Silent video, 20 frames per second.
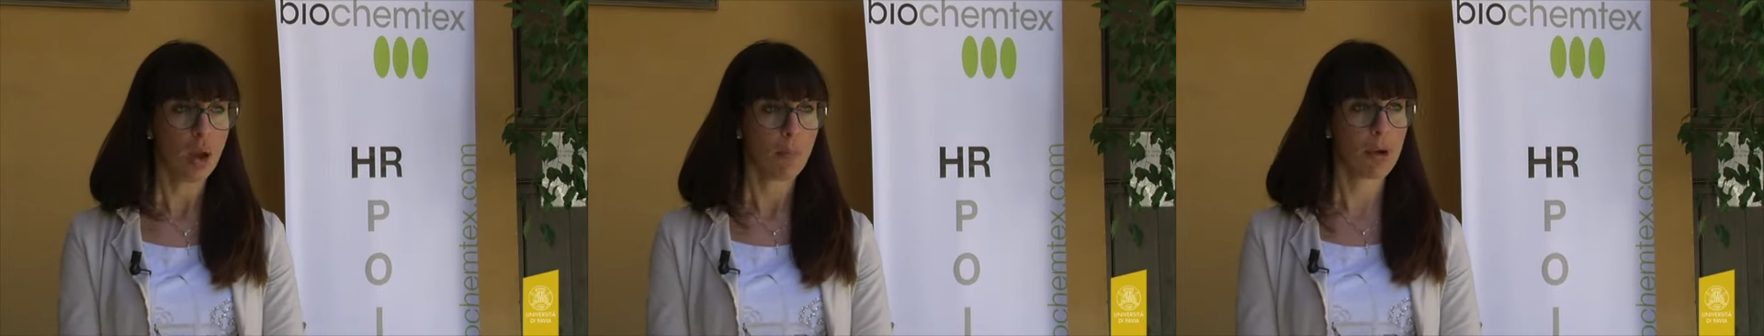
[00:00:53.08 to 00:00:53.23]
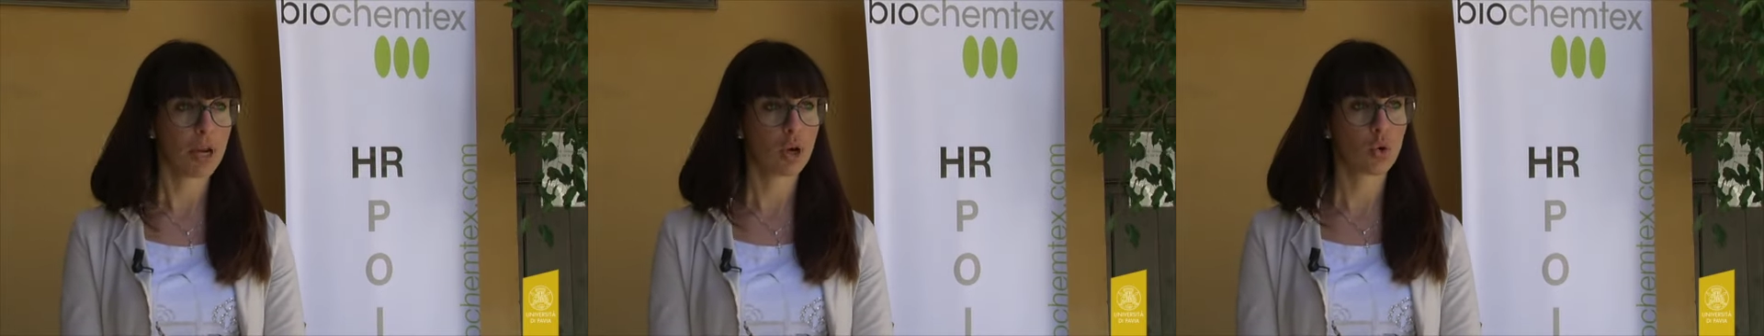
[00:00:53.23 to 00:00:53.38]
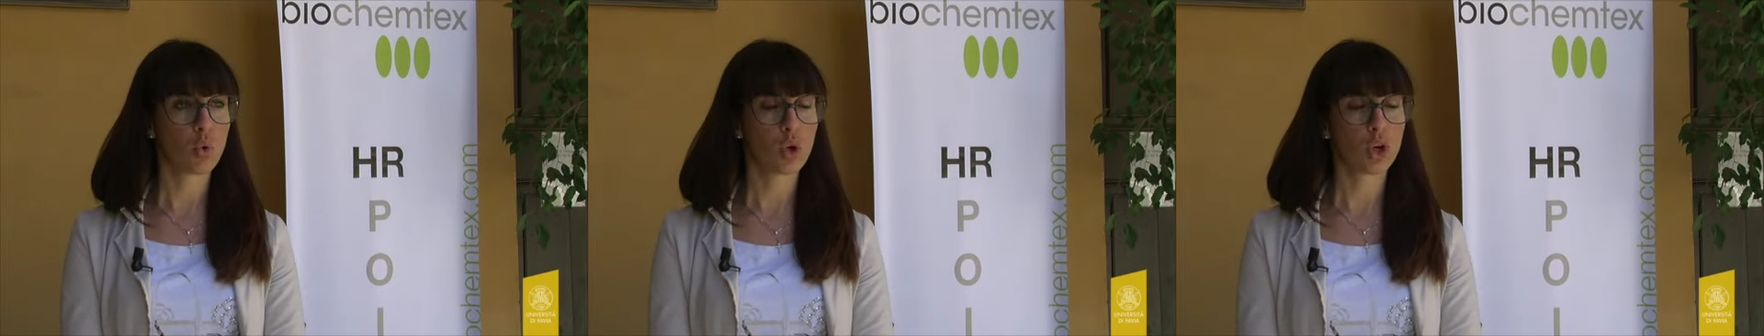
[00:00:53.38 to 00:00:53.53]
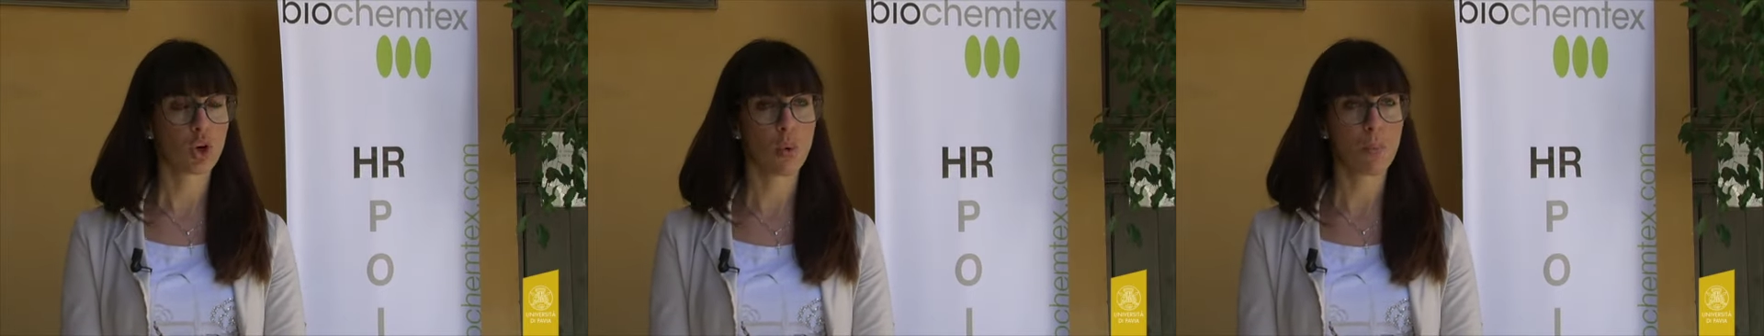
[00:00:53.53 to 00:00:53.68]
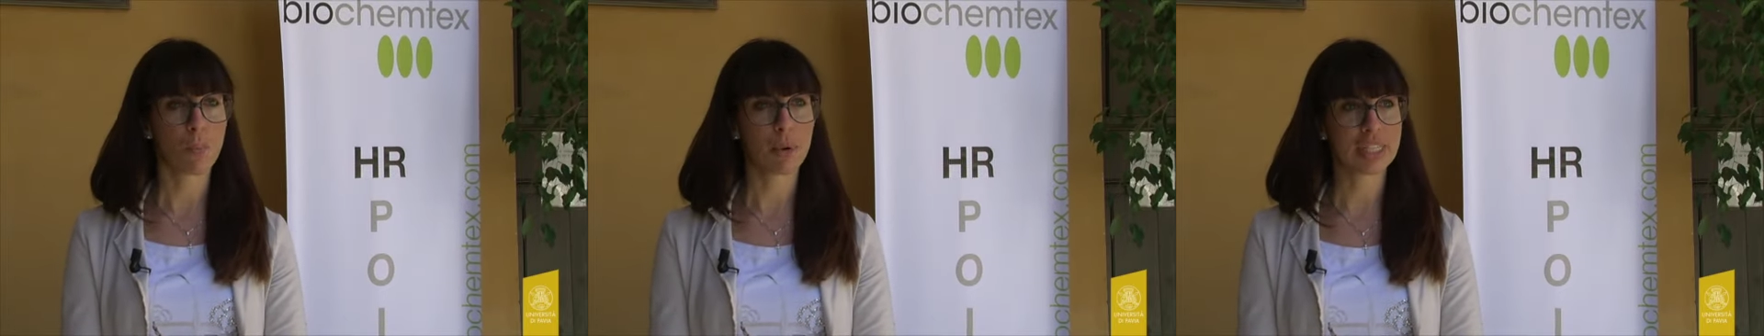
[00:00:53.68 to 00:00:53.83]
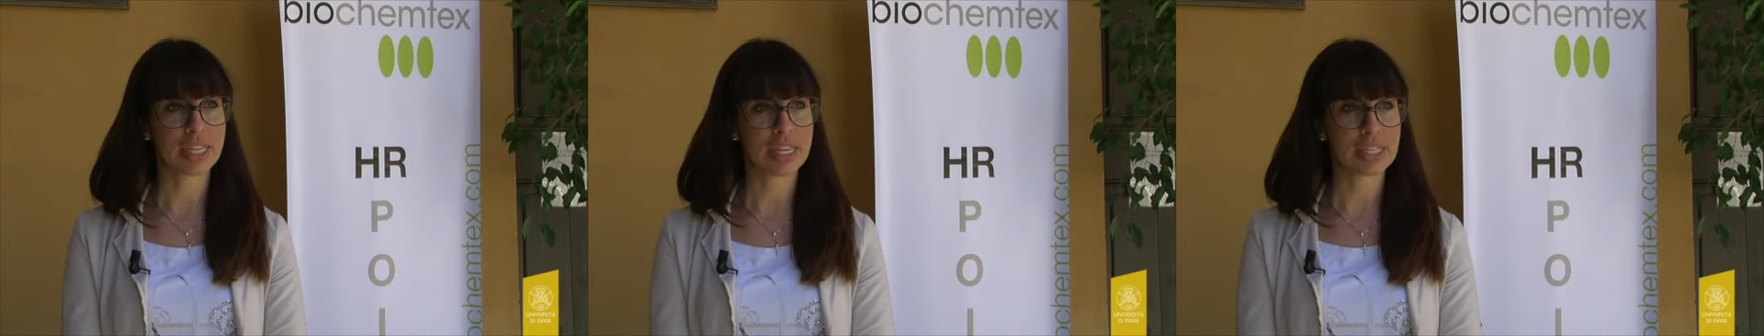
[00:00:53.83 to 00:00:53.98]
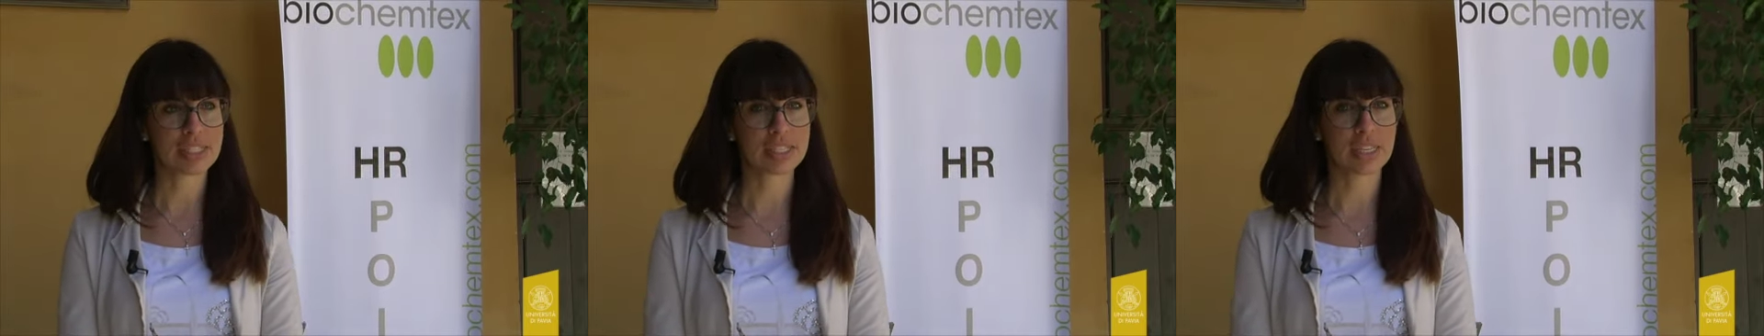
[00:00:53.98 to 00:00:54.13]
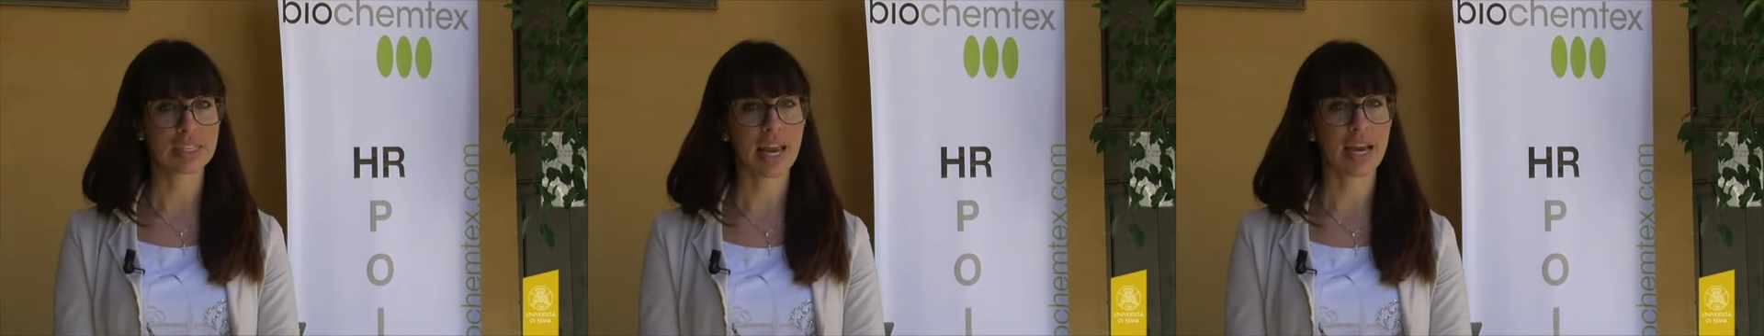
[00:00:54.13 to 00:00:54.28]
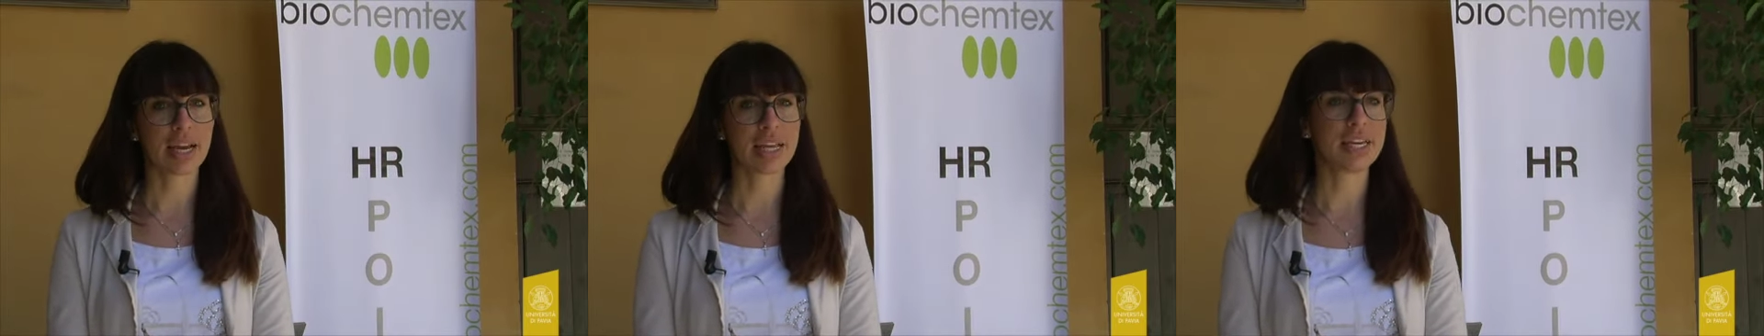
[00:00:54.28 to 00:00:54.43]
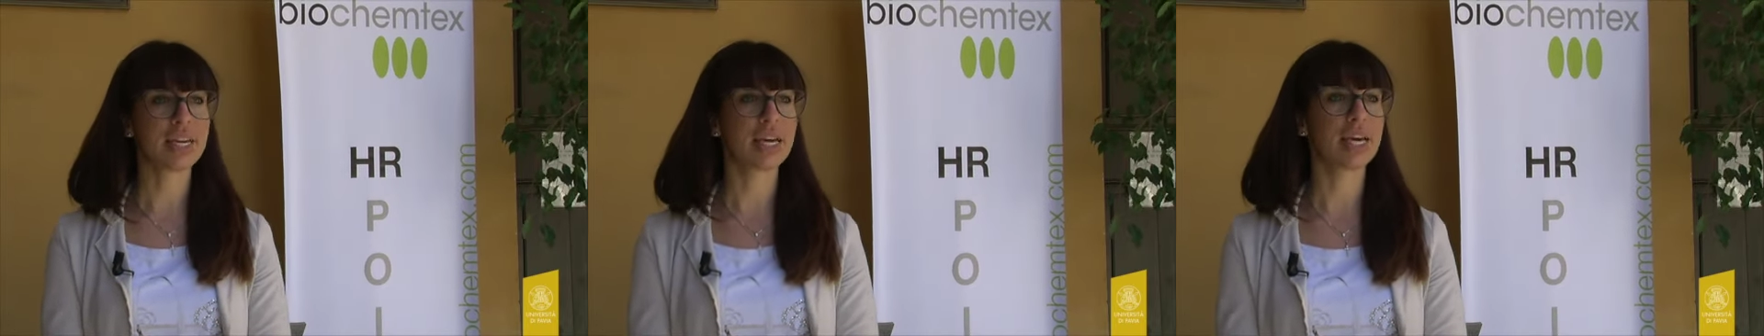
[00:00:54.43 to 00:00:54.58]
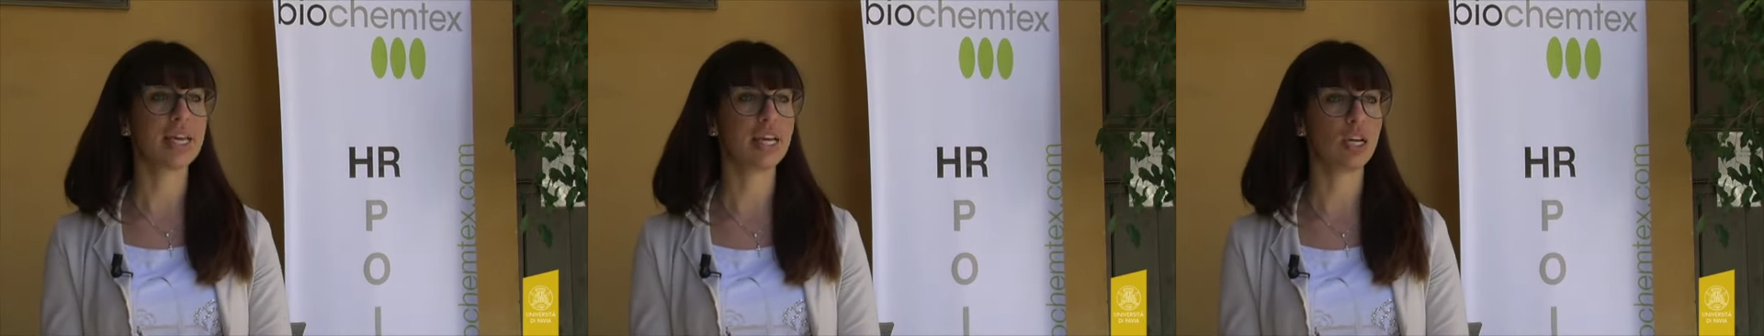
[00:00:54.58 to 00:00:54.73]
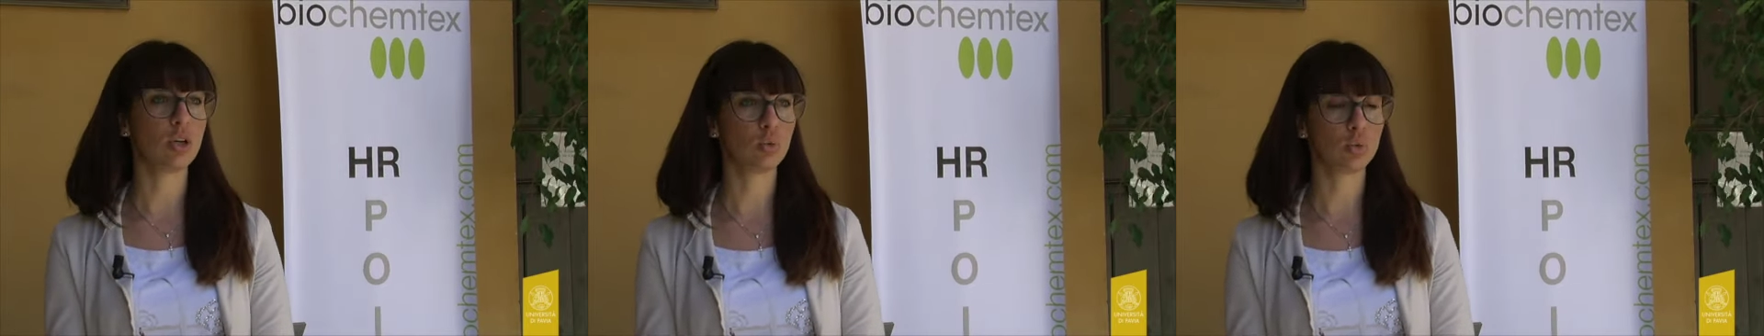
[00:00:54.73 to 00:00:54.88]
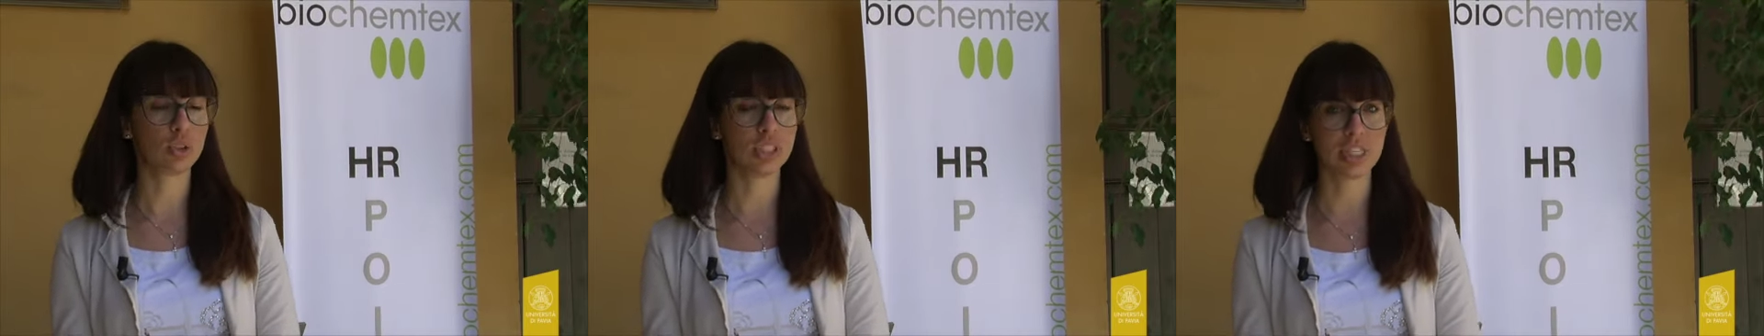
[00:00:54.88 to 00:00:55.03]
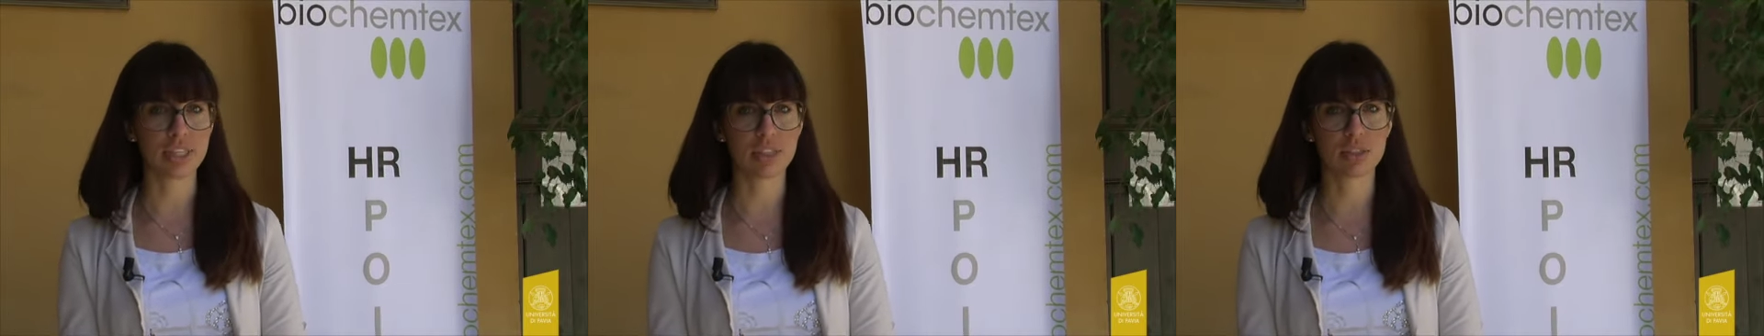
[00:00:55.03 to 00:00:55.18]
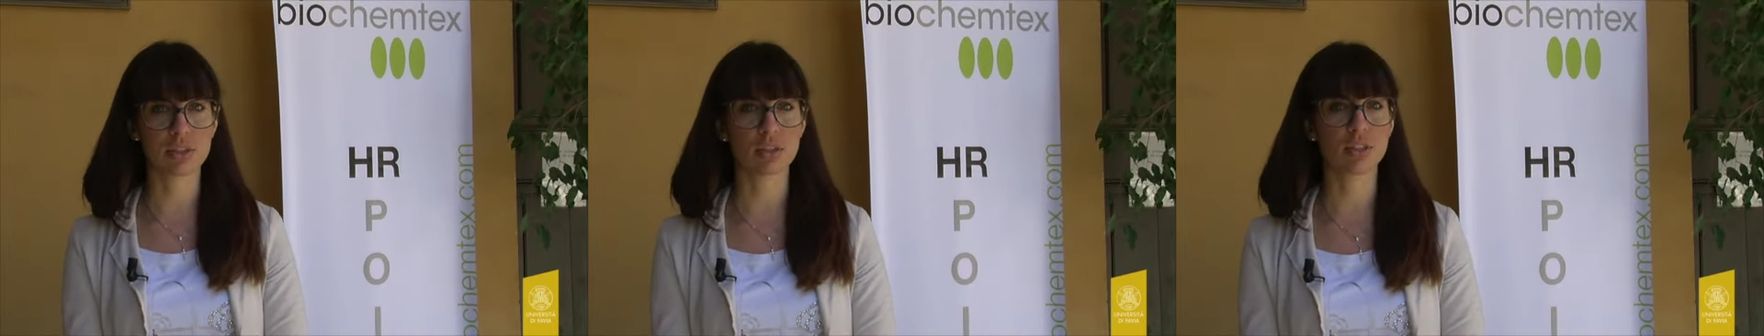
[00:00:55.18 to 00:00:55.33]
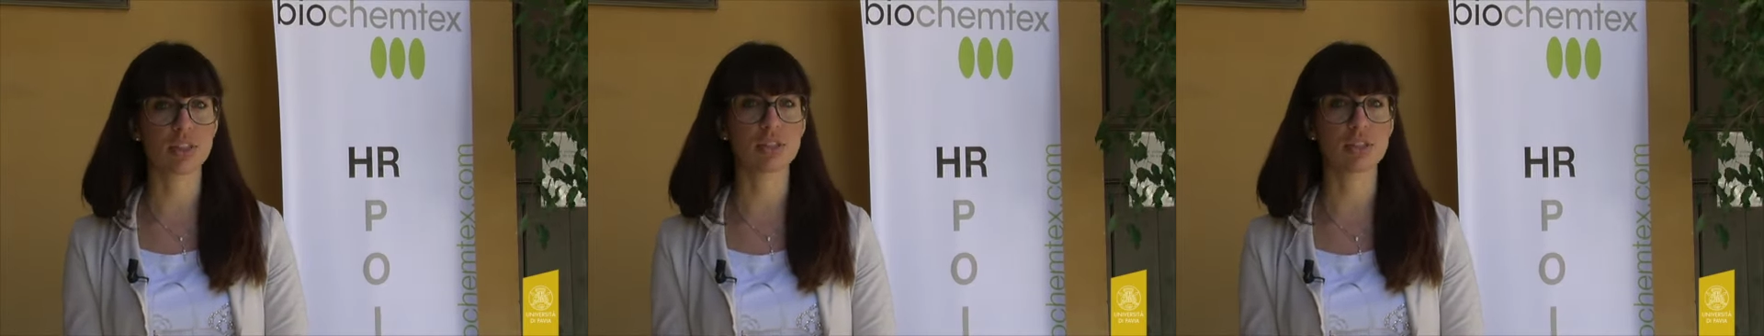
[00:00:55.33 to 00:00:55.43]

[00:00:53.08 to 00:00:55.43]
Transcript: per cui competenze tecniche nell'utilizzo